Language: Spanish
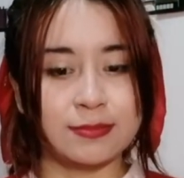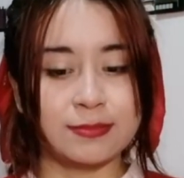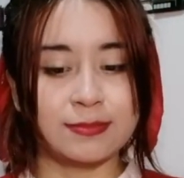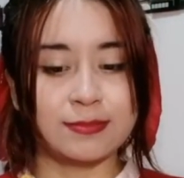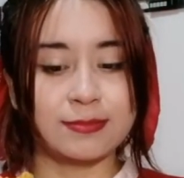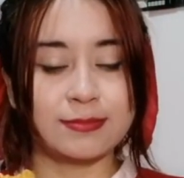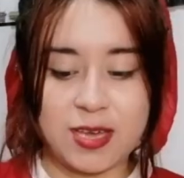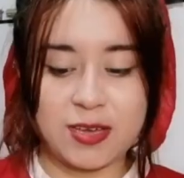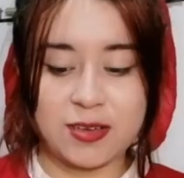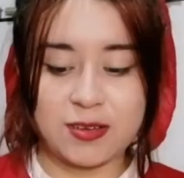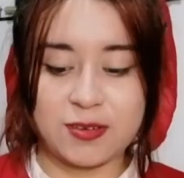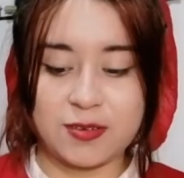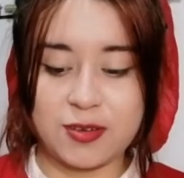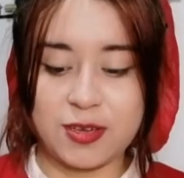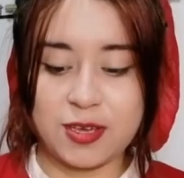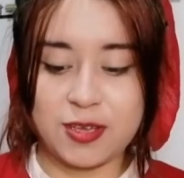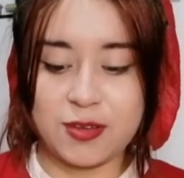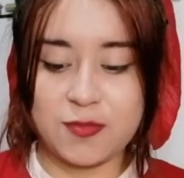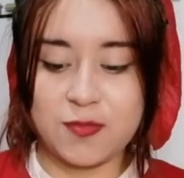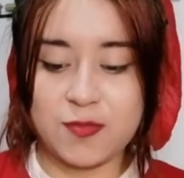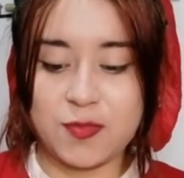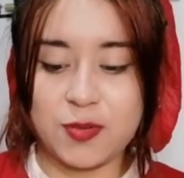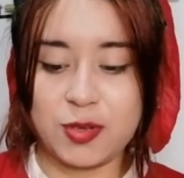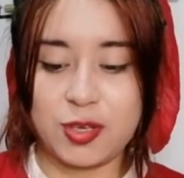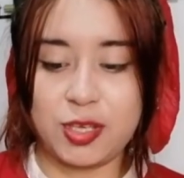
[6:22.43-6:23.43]
Voy a
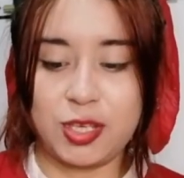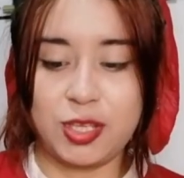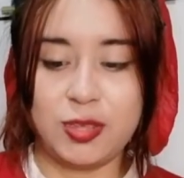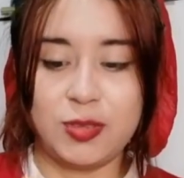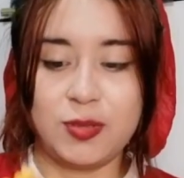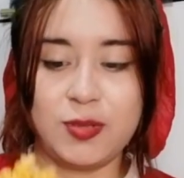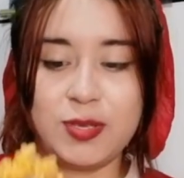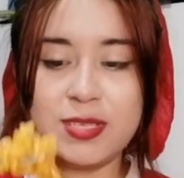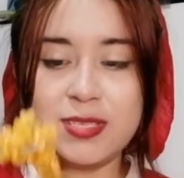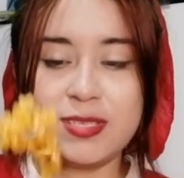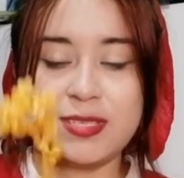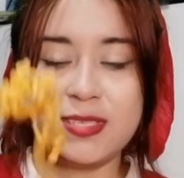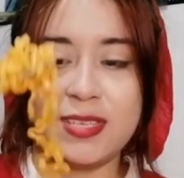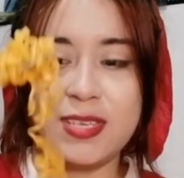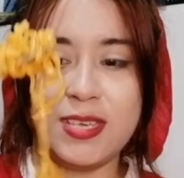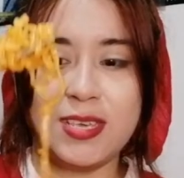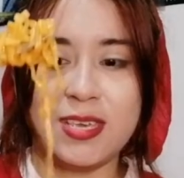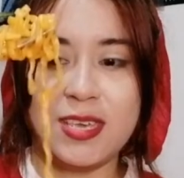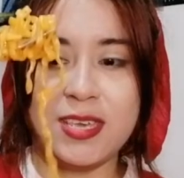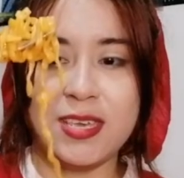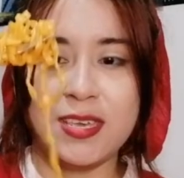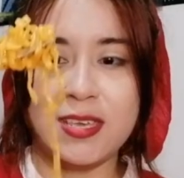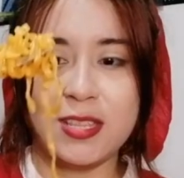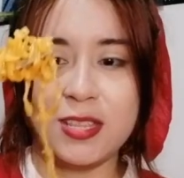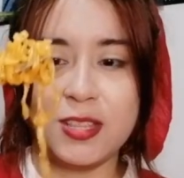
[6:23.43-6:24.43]
coger un poquito
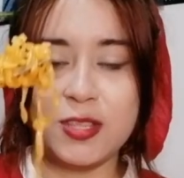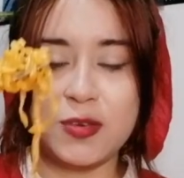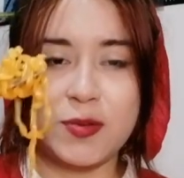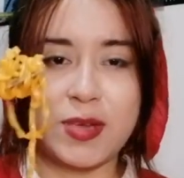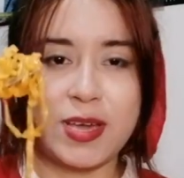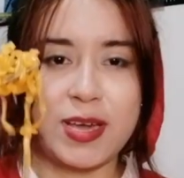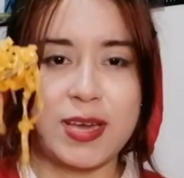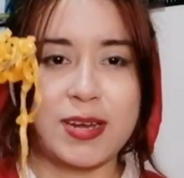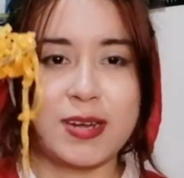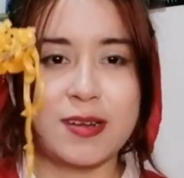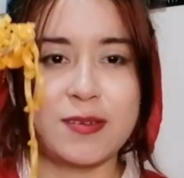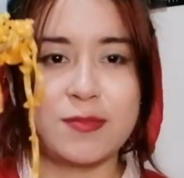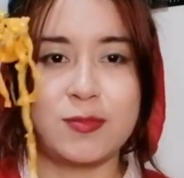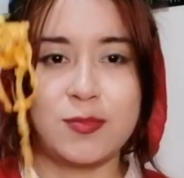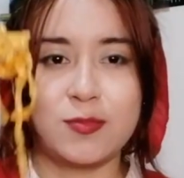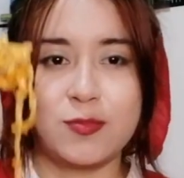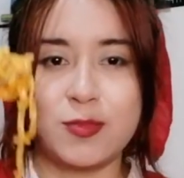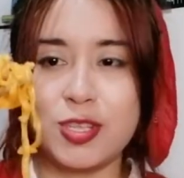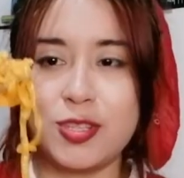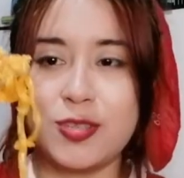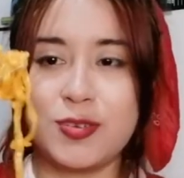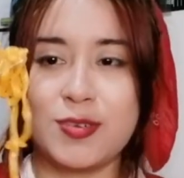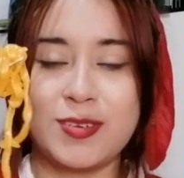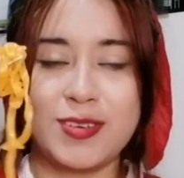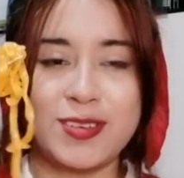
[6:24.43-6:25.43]
así, no voy a agarrar,
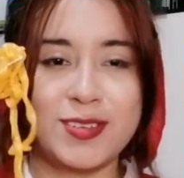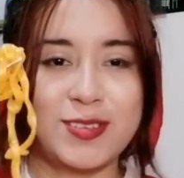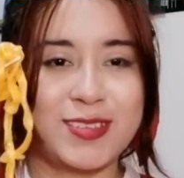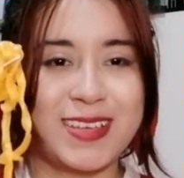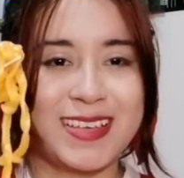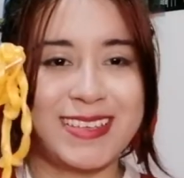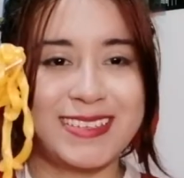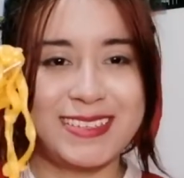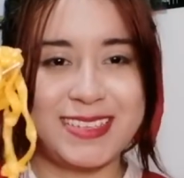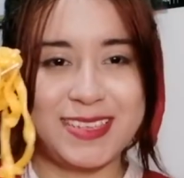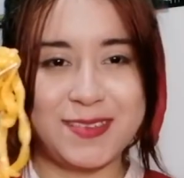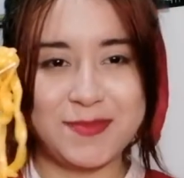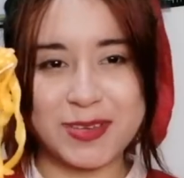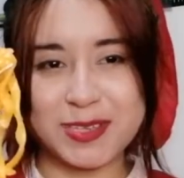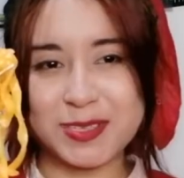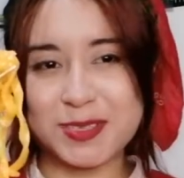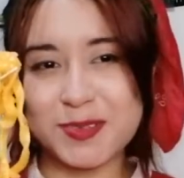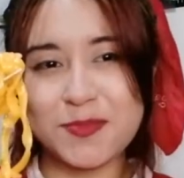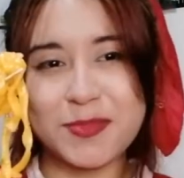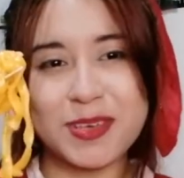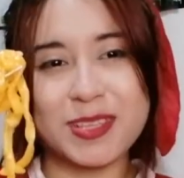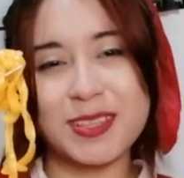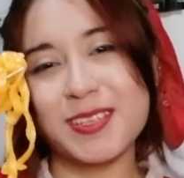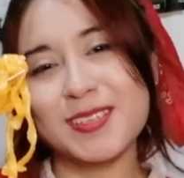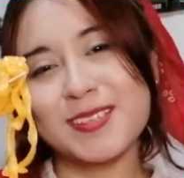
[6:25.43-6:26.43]
bueno, así más
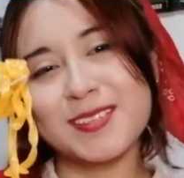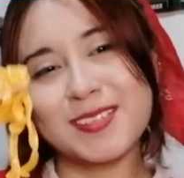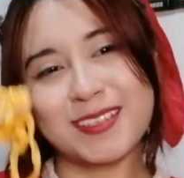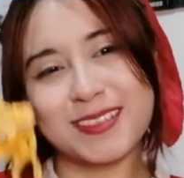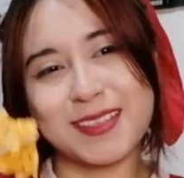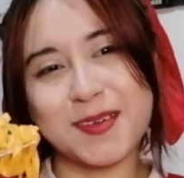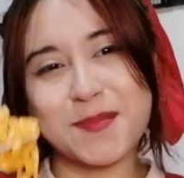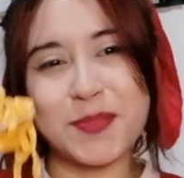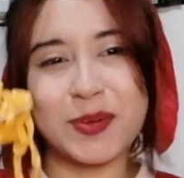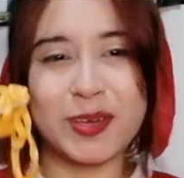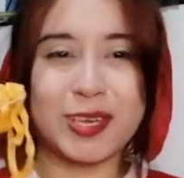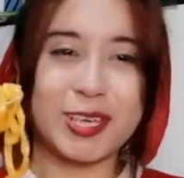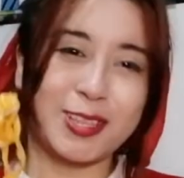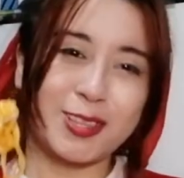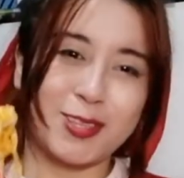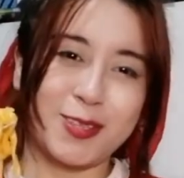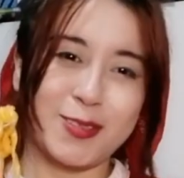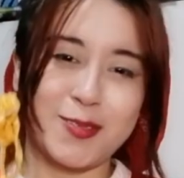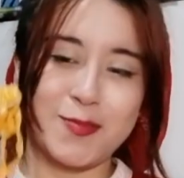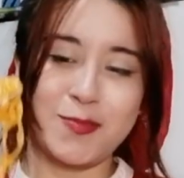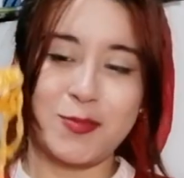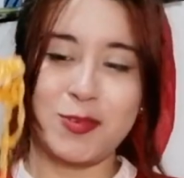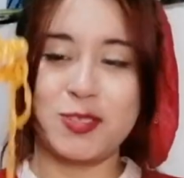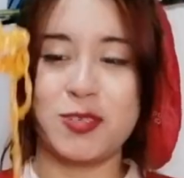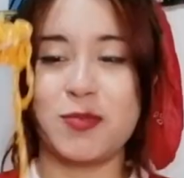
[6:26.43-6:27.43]
o menos, no tan poquito,
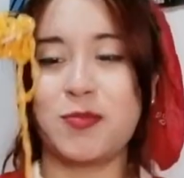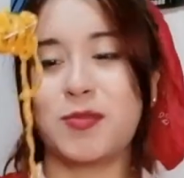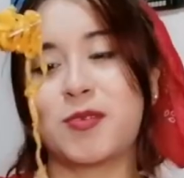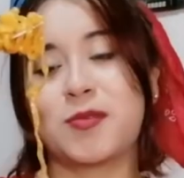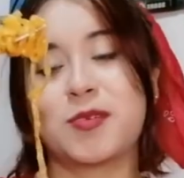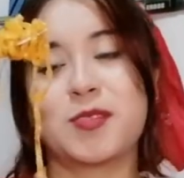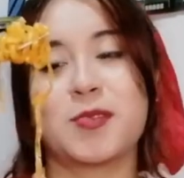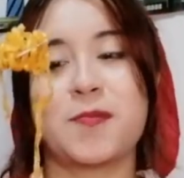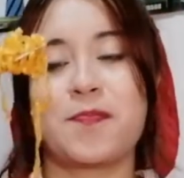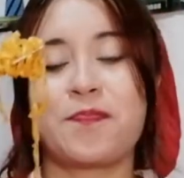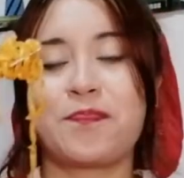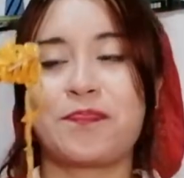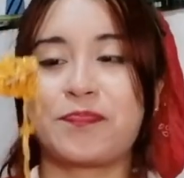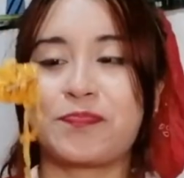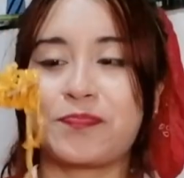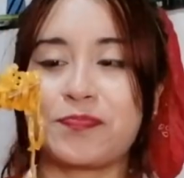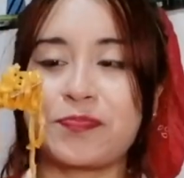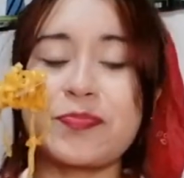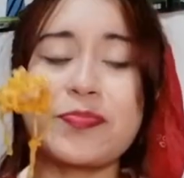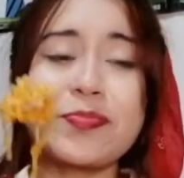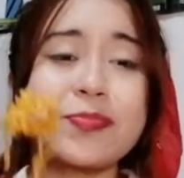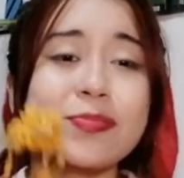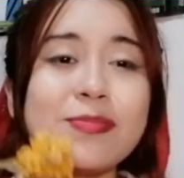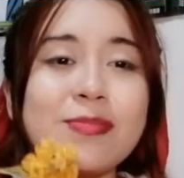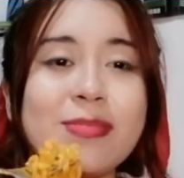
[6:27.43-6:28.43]
no mucho, pero bueno,
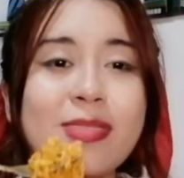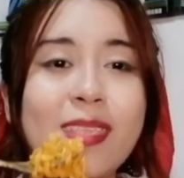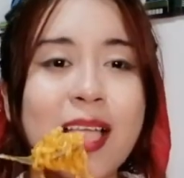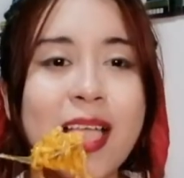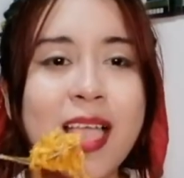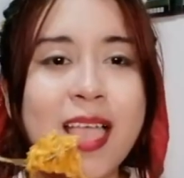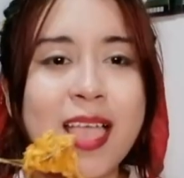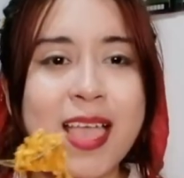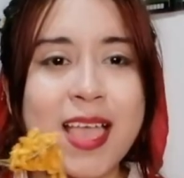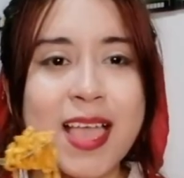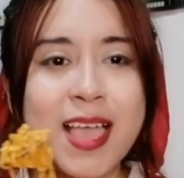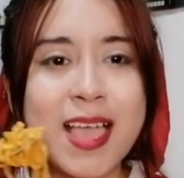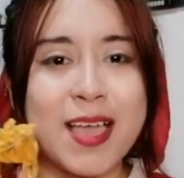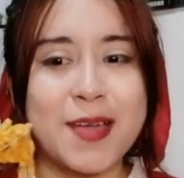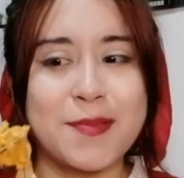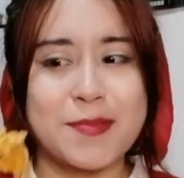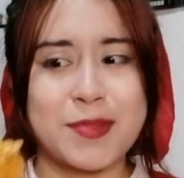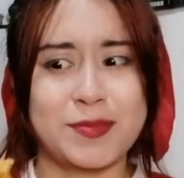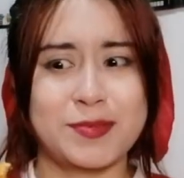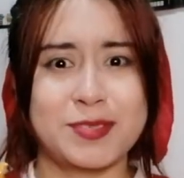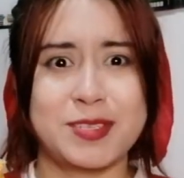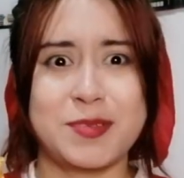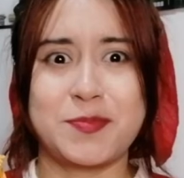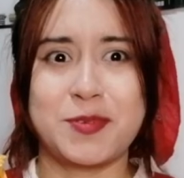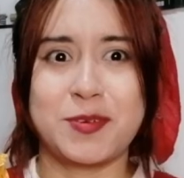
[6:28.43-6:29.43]

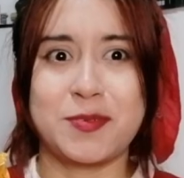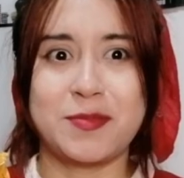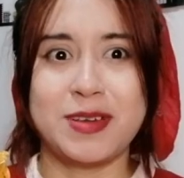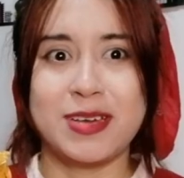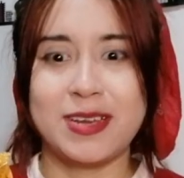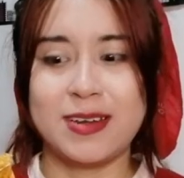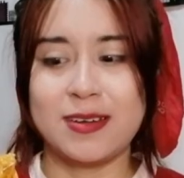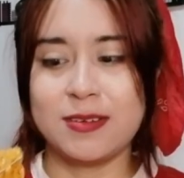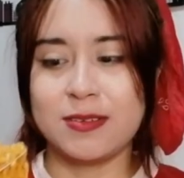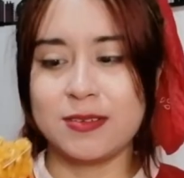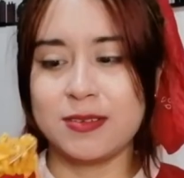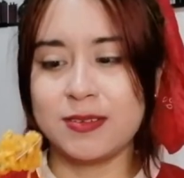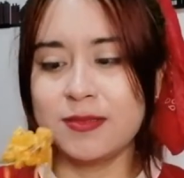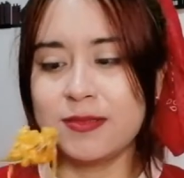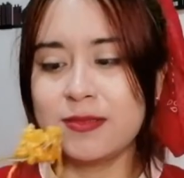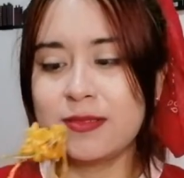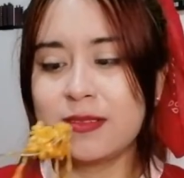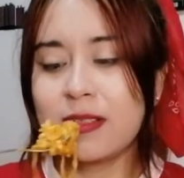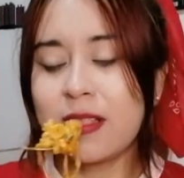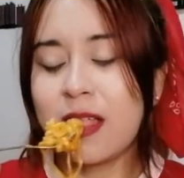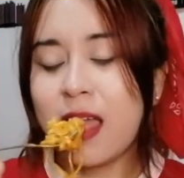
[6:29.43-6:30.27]
Vamos a probarlo.